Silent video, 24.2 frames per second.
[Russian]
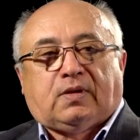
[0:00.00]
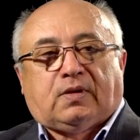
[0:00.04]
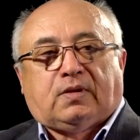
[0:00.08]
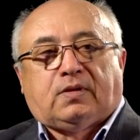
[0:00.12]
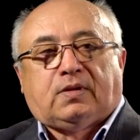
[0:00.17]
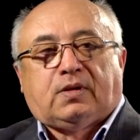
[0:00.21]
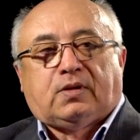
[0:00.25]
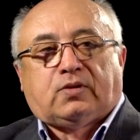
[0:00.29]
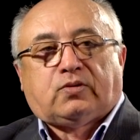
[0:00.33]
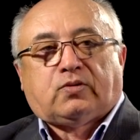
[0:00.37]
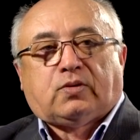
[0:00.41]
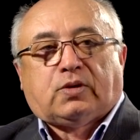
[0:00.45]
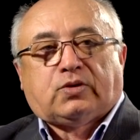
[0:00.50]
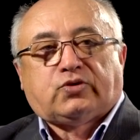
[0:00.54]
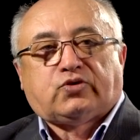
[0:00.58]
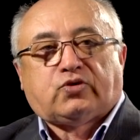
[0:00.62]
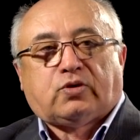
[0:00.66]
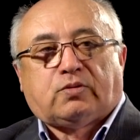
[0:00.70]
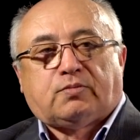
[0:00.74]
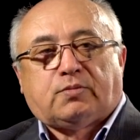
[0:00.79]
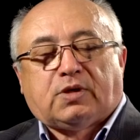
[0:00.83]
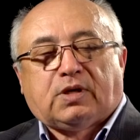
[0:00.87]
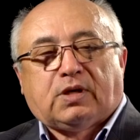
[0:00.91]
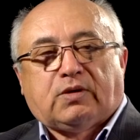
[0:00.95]
не то, о
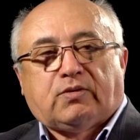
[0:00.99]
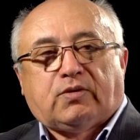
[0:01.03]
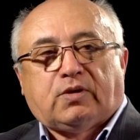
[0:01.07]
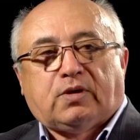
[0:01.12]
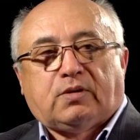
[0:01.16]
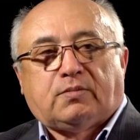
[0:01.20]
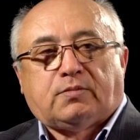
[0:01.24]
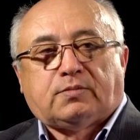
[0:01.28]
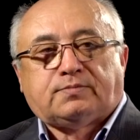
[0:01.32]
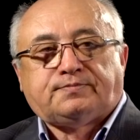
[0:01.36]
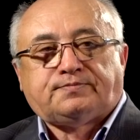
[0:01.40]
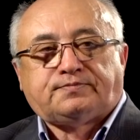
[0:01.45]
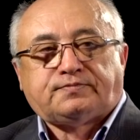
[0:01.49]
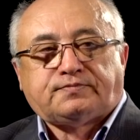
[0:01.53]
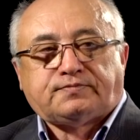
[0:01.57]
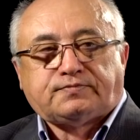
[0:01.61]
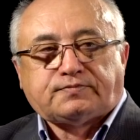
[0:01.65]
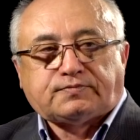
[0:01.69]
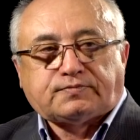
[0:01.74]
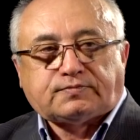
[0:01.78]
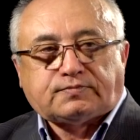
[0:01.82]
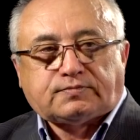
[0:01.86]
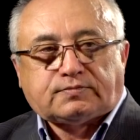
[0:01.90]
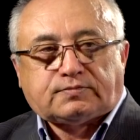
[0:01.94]
чем мы говорим,
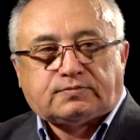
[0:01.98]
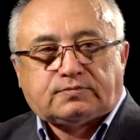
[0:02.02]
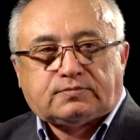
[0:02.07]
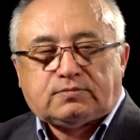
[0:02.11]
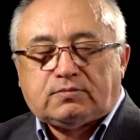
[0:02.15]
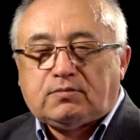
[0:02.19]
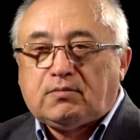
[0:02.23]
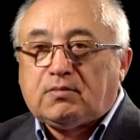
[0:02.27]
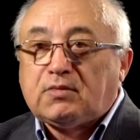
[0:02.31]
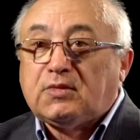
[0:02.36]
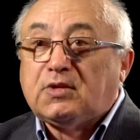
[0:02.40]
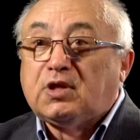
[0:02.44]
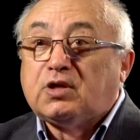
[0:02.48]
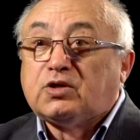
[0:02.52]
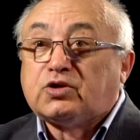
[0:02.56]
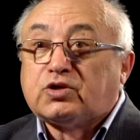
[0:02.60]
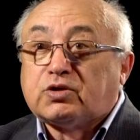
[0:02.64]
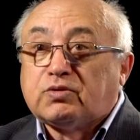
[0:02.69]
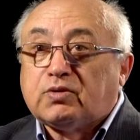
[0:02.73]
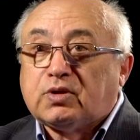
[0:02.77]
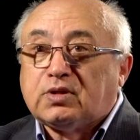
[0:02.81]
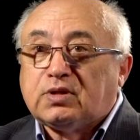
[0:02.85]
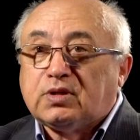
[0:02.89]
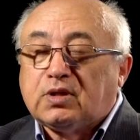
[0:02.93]

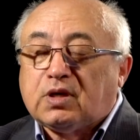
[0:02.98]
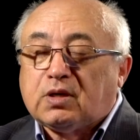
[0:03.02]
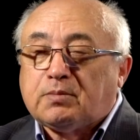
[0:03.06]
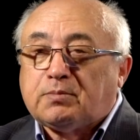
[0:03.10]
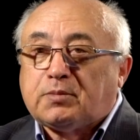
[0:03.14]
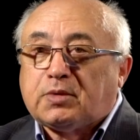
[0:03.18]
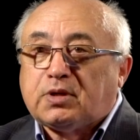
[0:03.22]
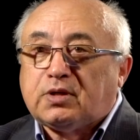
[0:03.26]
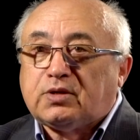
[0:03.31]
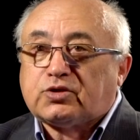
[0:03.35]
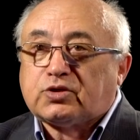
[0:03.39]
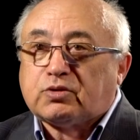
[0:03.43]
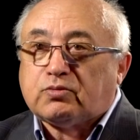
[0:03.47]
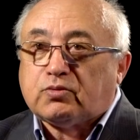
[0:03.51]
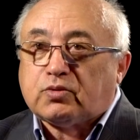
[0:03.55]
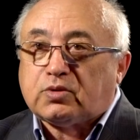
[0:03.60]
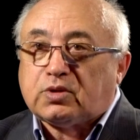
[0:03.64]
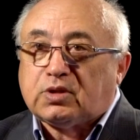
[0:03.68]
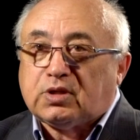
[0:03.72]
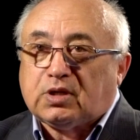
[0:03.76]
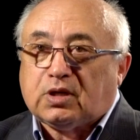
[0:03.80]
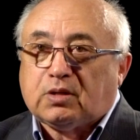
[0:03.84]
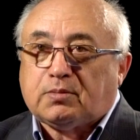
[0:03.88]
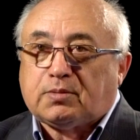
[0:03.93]
животно,
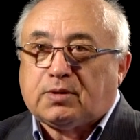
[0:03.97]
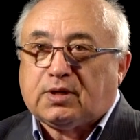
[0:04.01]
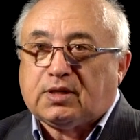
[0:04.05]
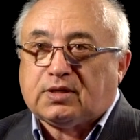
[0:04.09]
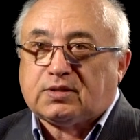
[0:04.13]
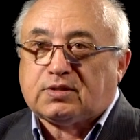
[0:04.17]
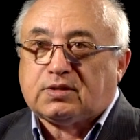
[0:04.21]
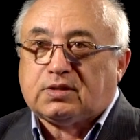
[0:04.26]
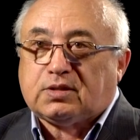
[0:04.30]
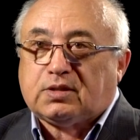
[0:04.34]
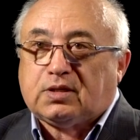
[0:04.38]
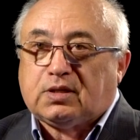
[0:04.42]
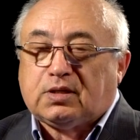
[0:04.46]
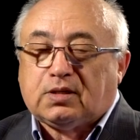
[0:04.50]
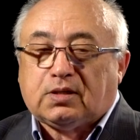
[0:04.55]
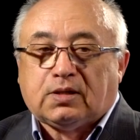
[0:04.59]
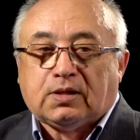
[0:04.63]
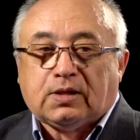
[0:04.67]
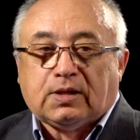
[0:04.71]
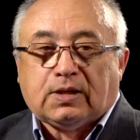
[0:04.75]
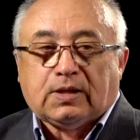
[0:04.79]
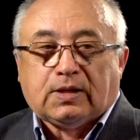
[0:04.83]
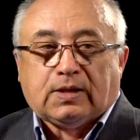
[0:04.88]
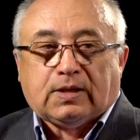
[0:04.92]
животнообразное
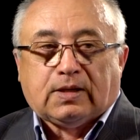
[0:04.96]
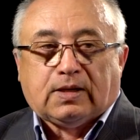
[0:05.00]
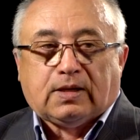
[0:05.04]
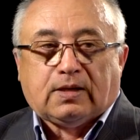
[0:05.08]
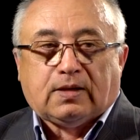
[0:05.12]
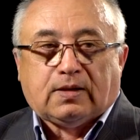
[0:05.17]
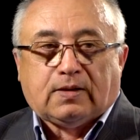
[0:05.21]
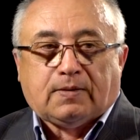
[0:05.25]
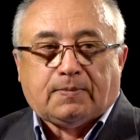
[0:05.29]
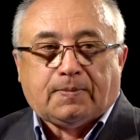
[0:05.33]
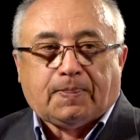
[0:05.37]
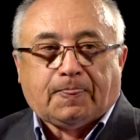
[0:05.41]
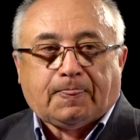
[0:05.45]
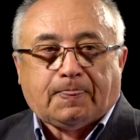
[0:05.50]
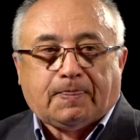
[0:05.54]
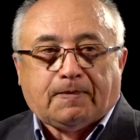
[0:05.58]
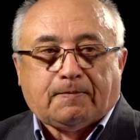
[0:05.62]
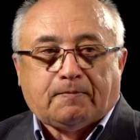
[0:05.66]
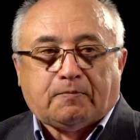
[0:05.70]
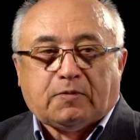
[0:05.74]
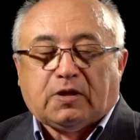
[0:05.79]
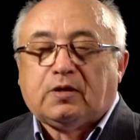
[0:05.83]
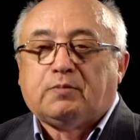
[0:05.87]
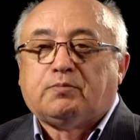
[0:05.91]
э,
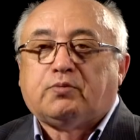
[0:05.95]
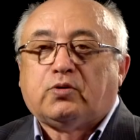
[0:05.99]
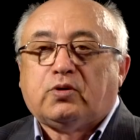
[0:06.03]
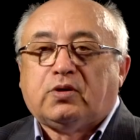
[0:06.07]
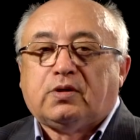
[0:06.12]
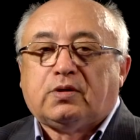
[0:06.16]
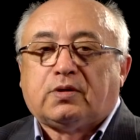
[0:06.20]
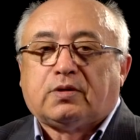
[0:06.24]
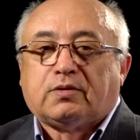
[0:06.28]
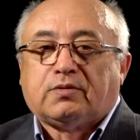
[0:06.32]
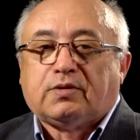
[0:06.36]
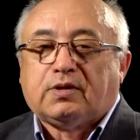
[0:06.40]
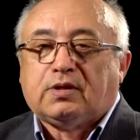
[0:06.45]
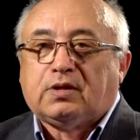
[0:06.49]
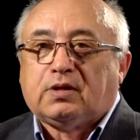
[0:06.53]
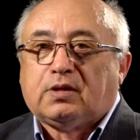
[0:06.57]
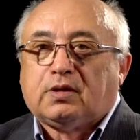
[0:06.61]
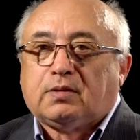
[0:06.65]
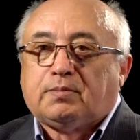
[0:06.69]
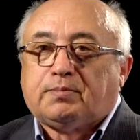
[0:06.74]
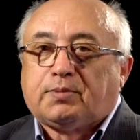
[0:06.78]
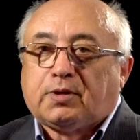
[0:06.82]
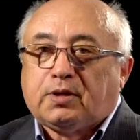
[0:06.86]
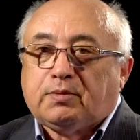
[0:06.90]

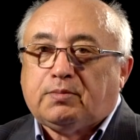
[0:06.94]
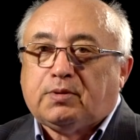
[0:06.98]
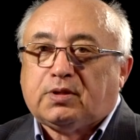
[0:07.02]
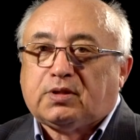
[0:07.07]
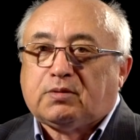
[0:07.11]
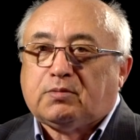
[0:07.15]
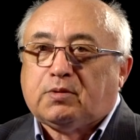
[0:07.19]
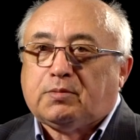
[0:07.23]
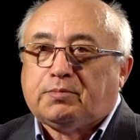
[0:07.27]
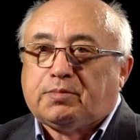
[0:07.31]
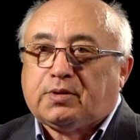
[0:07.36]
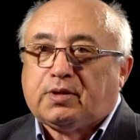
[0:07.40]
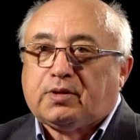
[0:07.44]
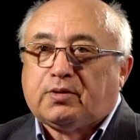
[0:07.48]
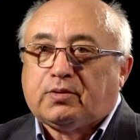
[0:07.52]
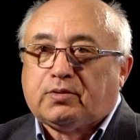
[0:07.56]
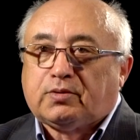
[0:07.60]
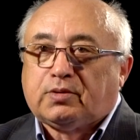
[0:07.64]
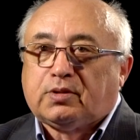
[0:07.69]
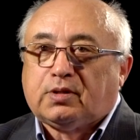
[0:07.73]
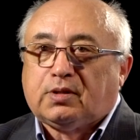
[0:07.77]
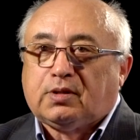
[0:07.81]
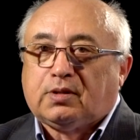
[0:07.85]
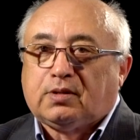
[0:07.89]
манипулирование предметами
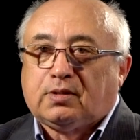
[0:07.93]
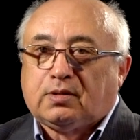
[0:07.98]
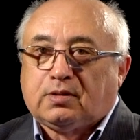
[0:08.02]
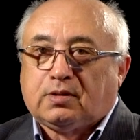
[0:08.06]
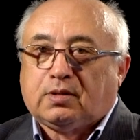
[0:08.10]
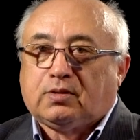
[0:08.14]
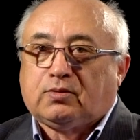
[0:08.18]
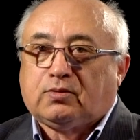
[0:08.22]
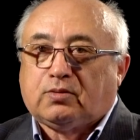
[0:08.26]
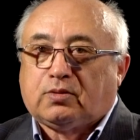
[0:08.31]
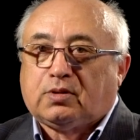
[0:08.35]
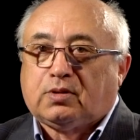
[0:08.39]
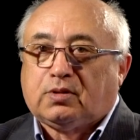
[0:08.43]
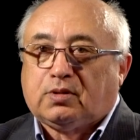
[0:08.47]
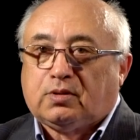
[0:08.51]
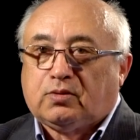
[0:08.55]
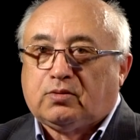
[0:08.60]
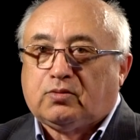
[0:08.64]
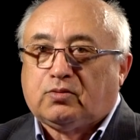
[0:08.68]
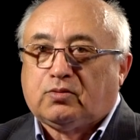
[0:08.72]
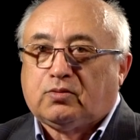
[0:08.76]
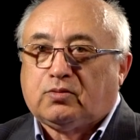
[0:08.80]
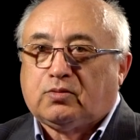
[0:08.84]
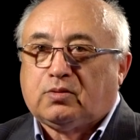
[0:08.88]
природы, которые
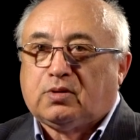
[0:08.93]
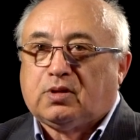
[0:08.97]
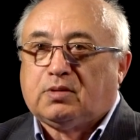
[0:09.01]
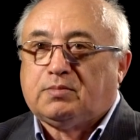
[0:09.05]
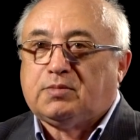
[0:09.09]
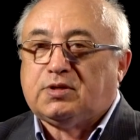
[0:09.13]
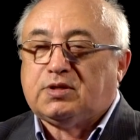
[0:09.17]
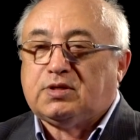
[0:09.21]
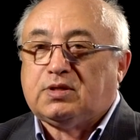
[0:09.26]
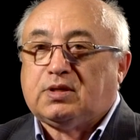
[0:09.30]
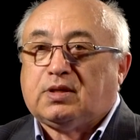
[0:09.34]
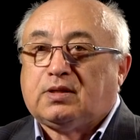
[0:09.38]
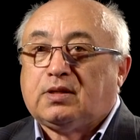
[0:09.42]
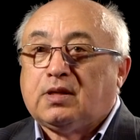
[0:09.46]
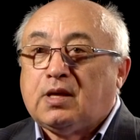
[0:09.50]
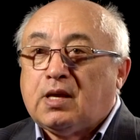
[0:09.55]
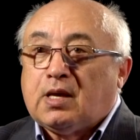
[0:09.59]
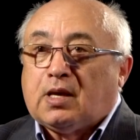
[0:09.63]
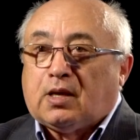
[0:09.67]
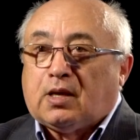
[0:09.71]
у обезьян –